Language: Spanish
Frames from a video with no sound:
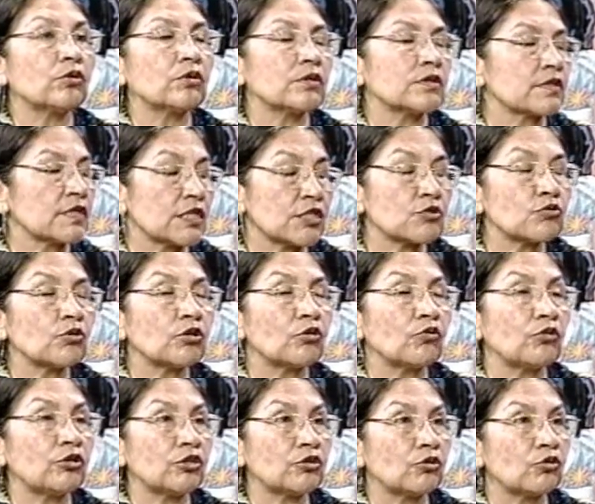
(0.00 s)
eh, sexto
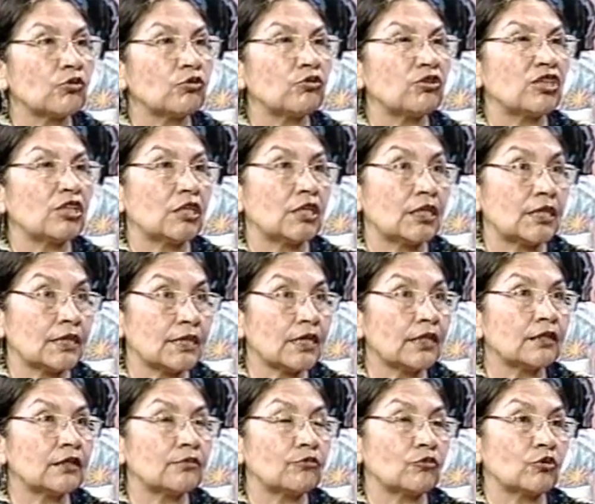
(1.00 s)
encuentro
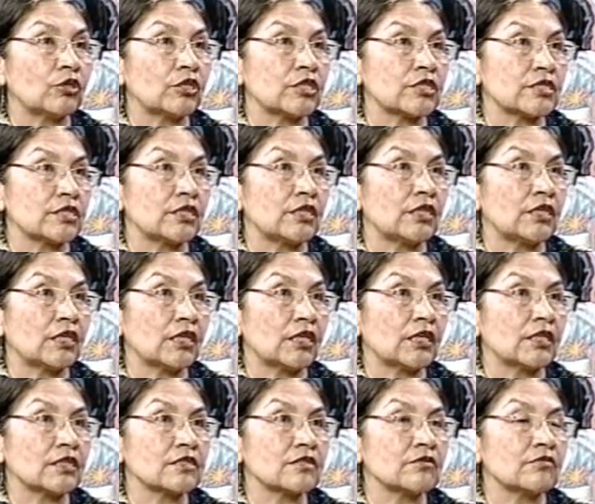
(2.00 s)
continental de mujeres
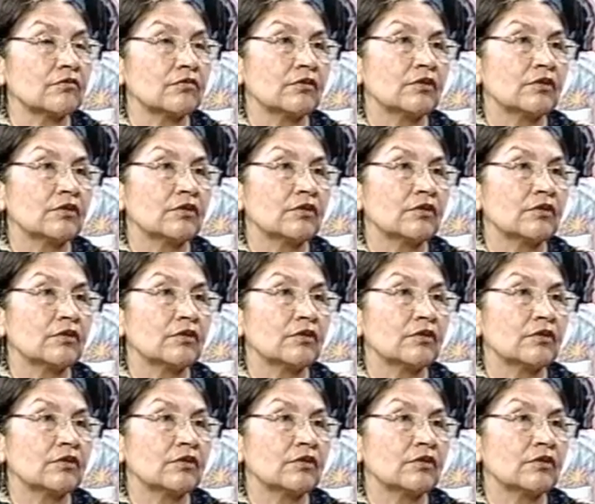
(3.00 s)
indígenas,